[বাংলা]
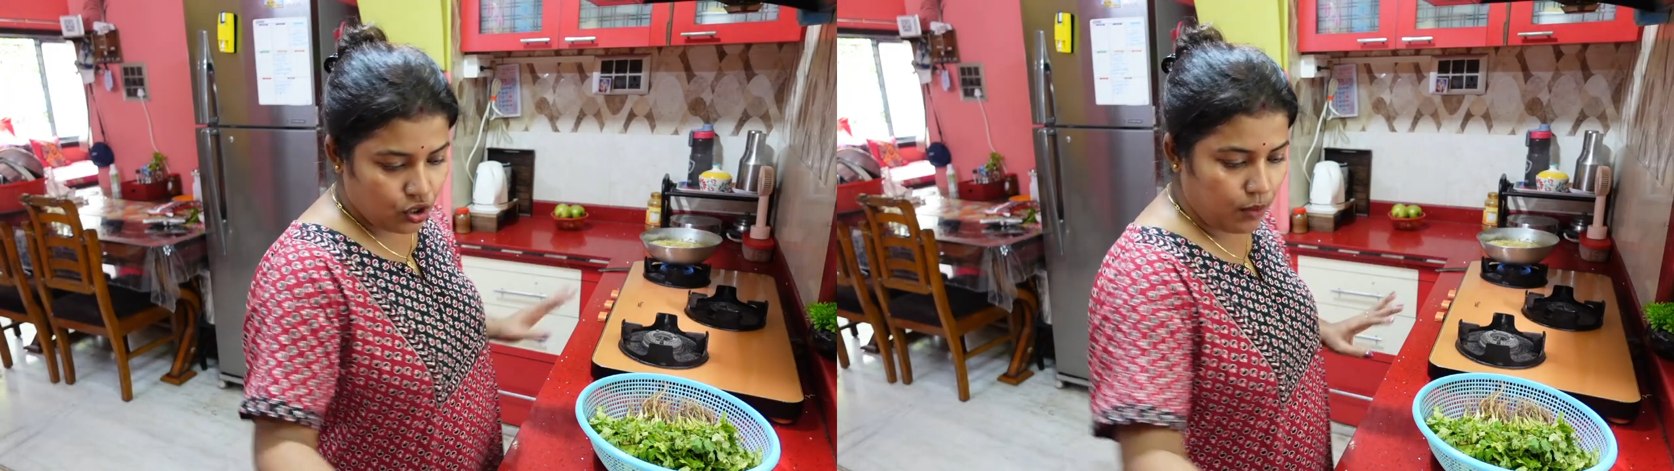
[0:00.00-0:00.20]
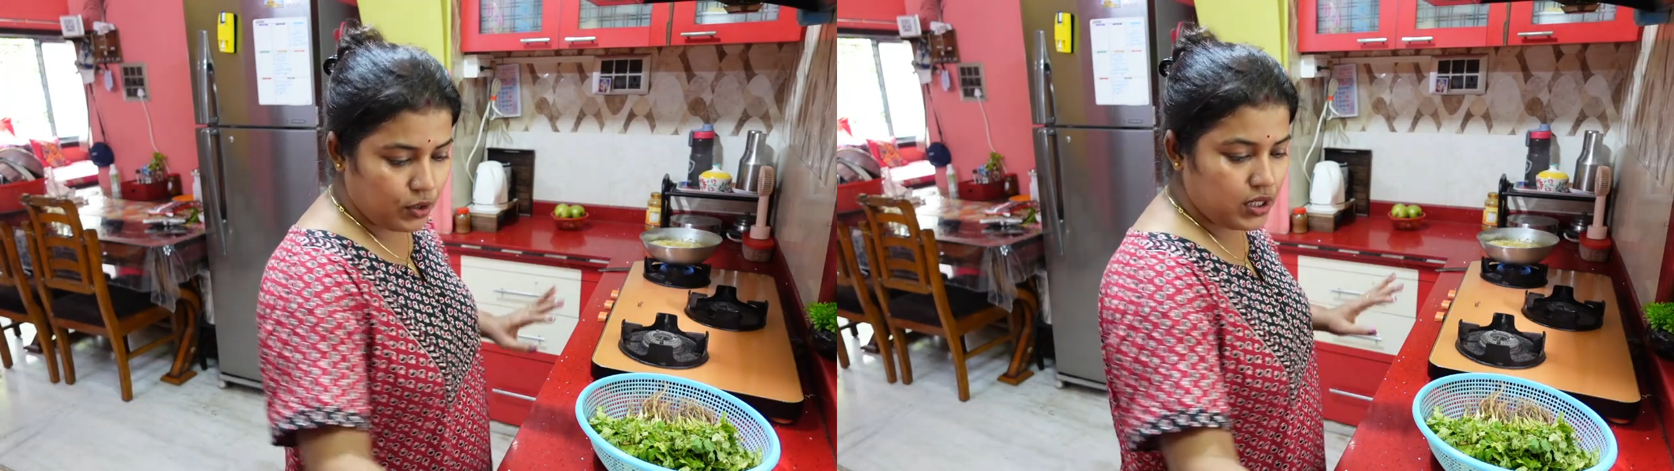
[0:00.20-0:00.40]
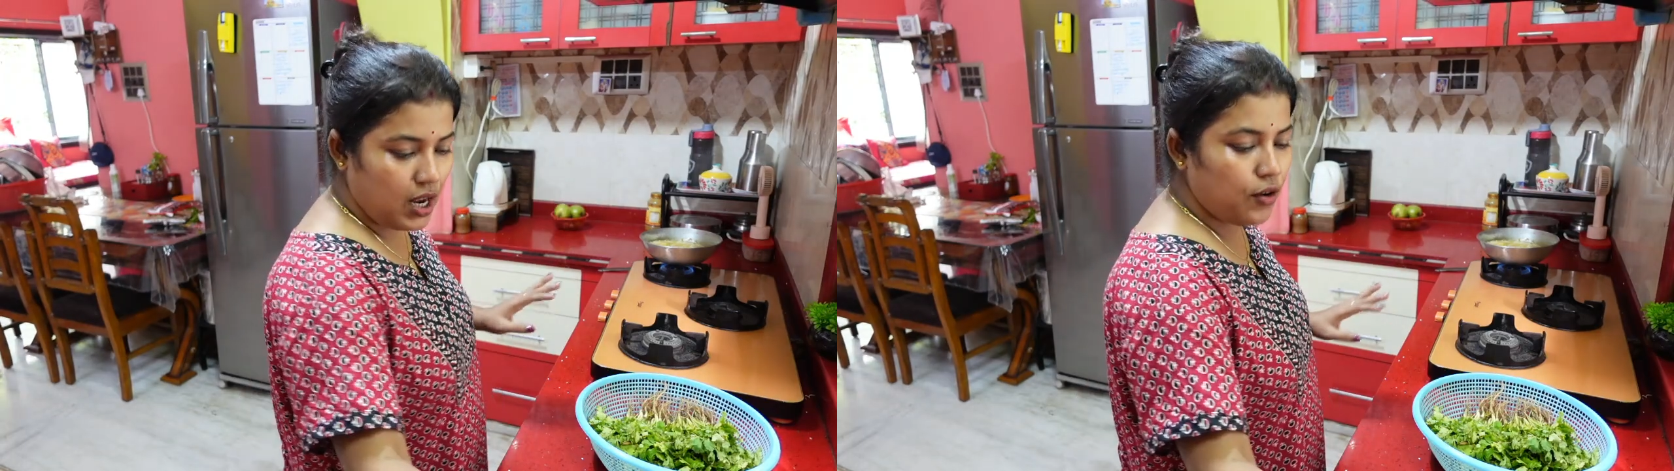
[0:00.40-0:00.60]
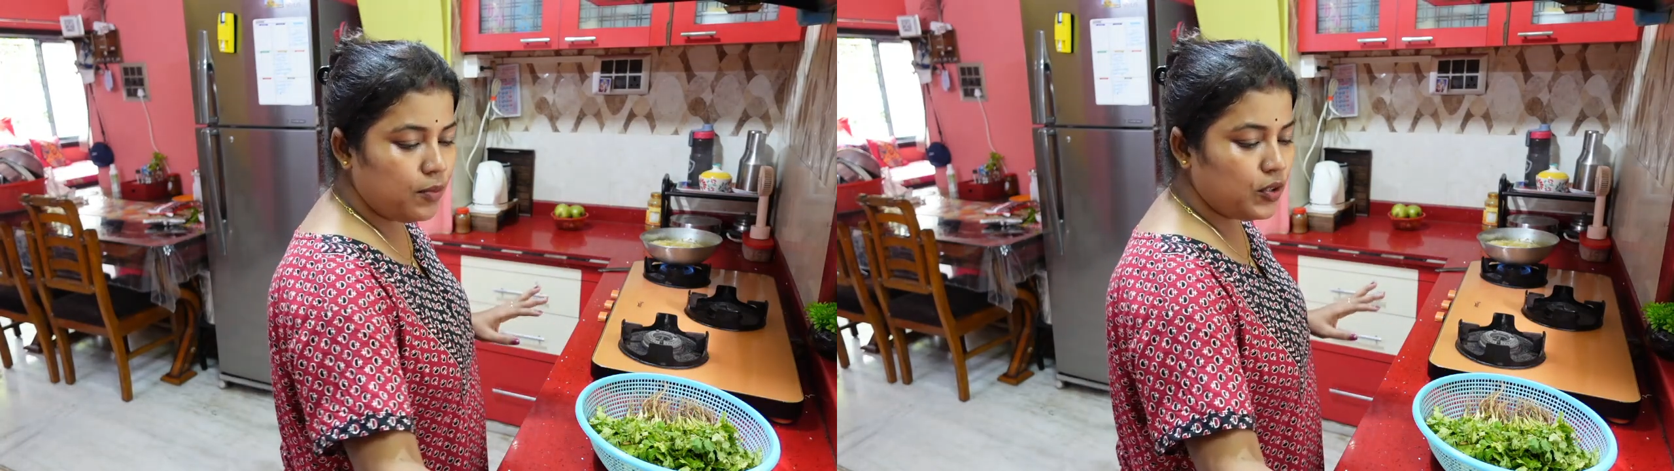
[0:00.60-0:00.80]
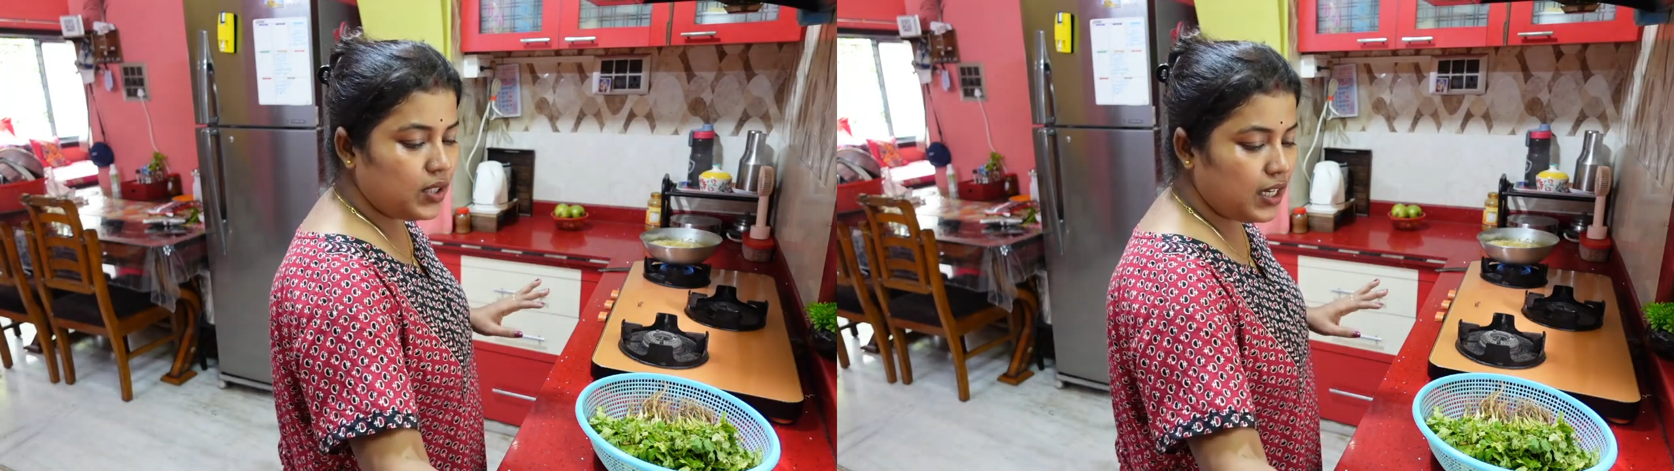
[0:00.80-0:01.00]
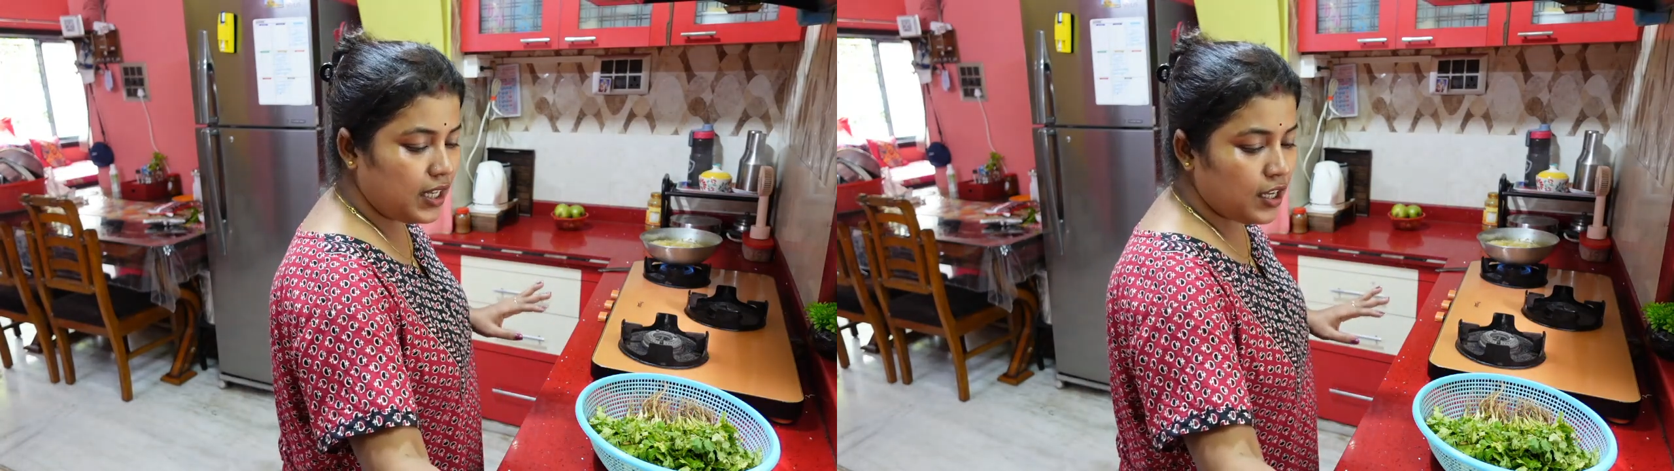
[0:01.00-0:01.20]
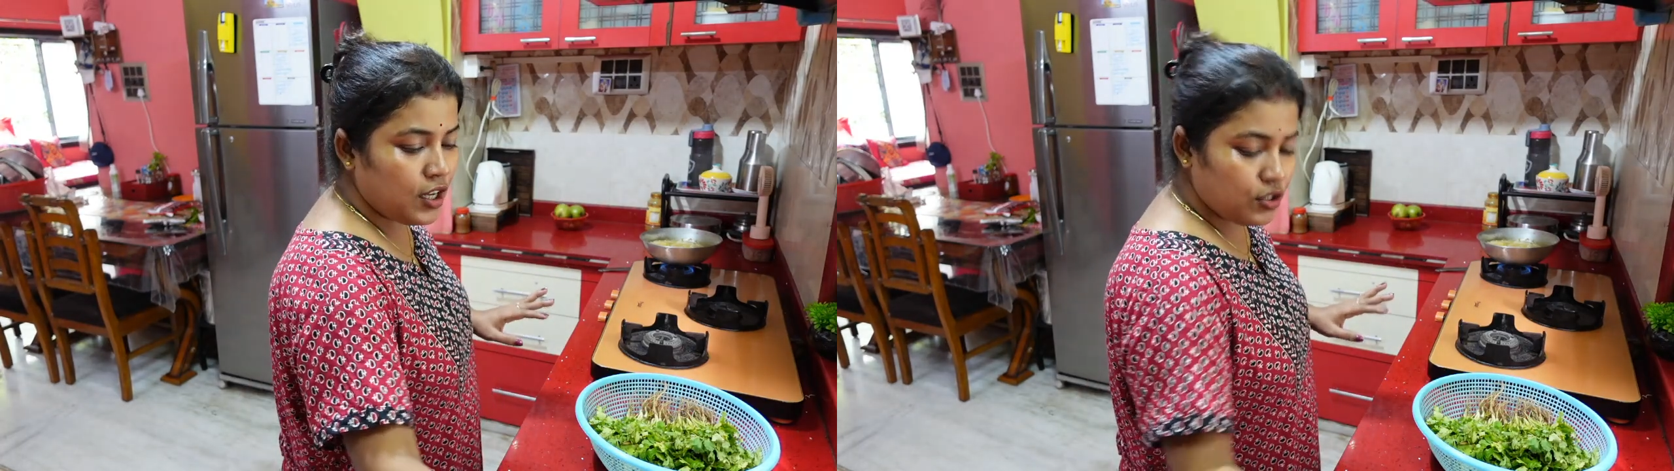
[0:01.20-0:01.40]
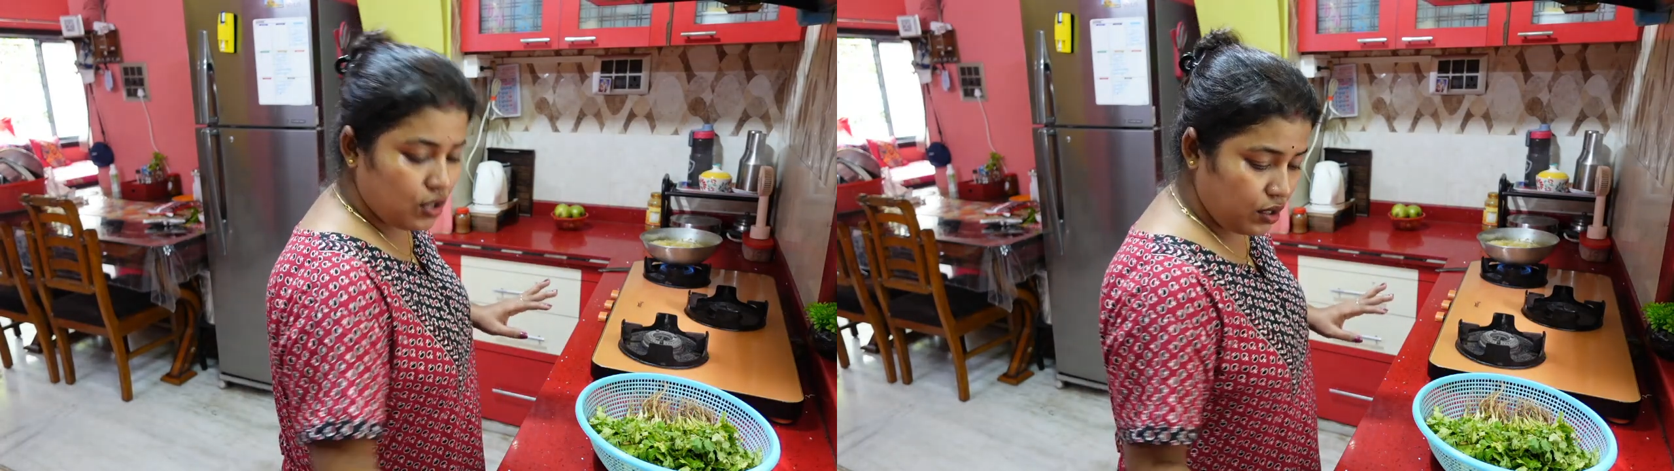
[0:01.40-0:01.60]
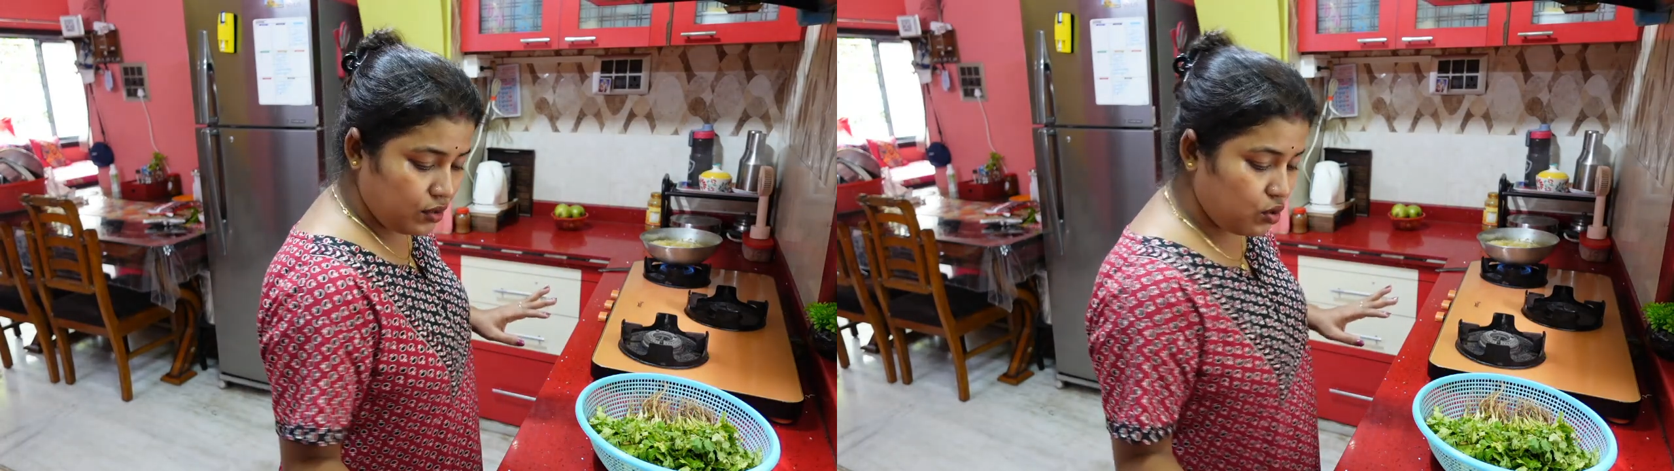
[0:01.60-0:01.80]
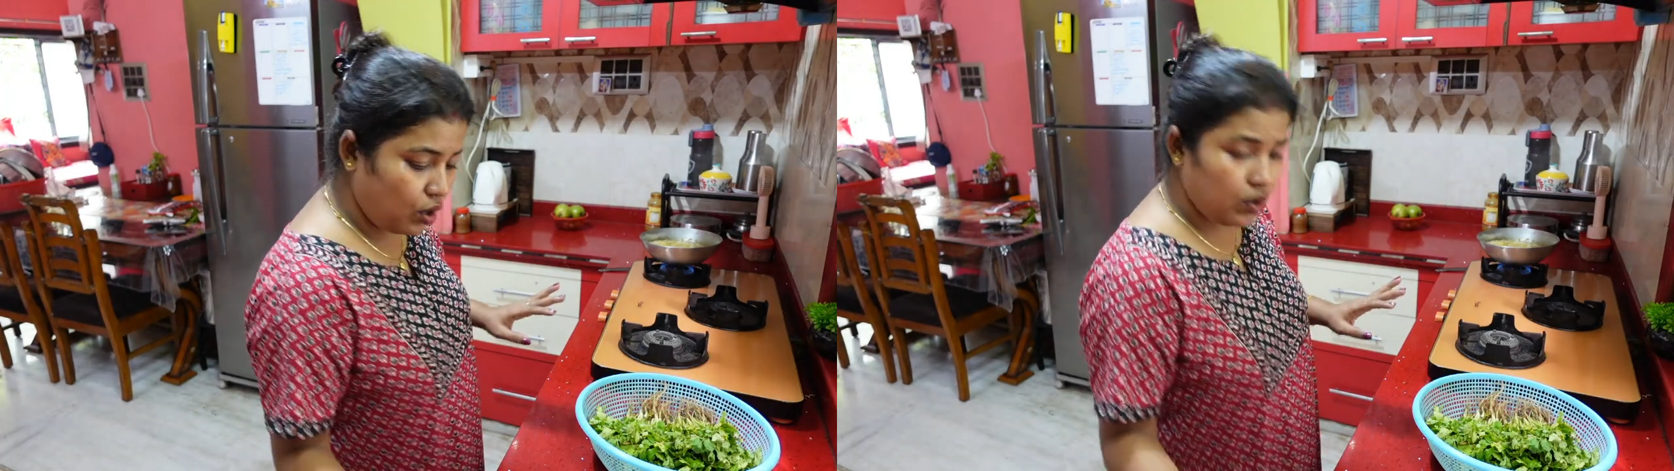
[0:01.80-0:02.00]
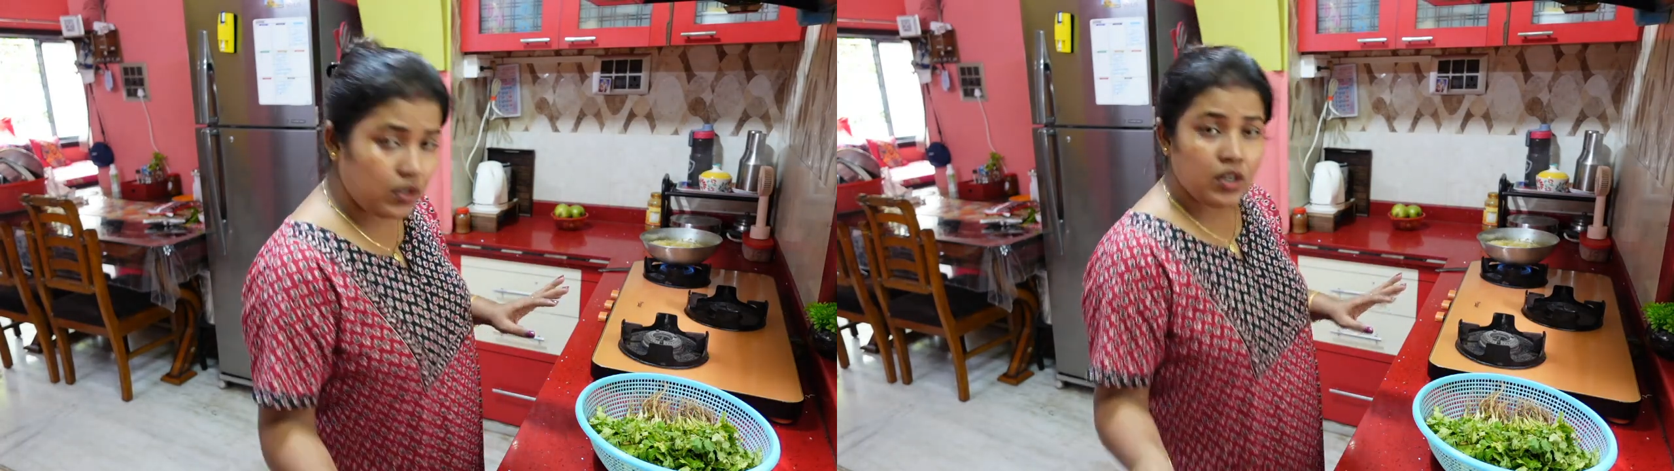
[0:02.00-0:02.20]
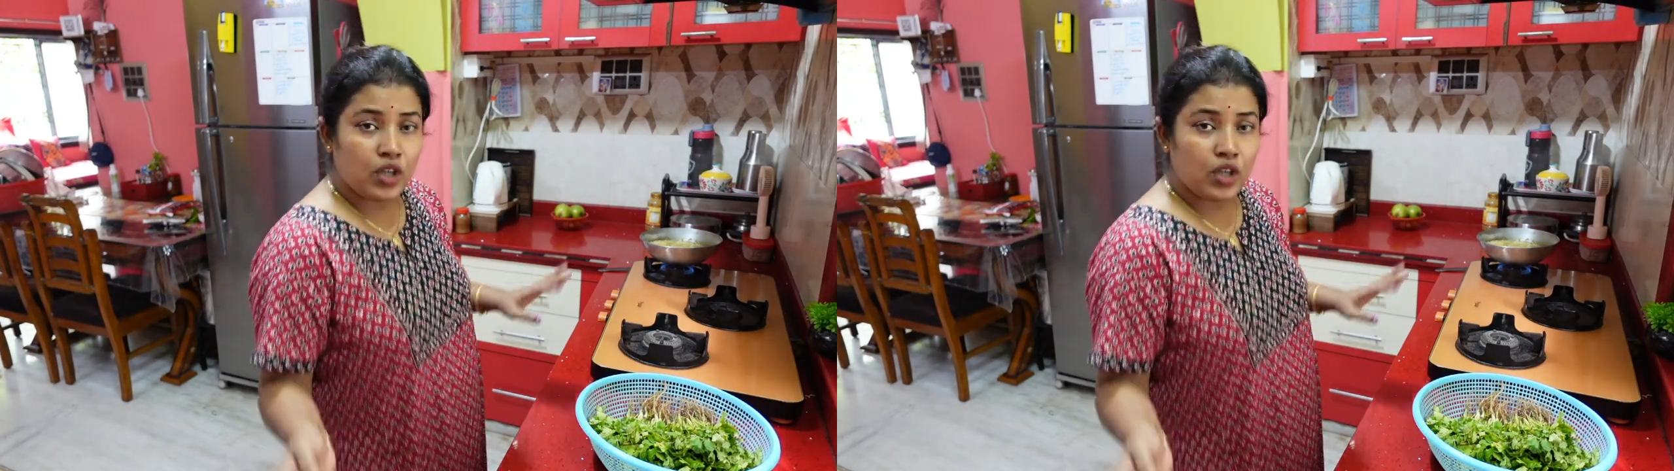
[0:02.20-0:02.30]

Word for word: সমস্যা ওর মধ্যে নেই তো চলুন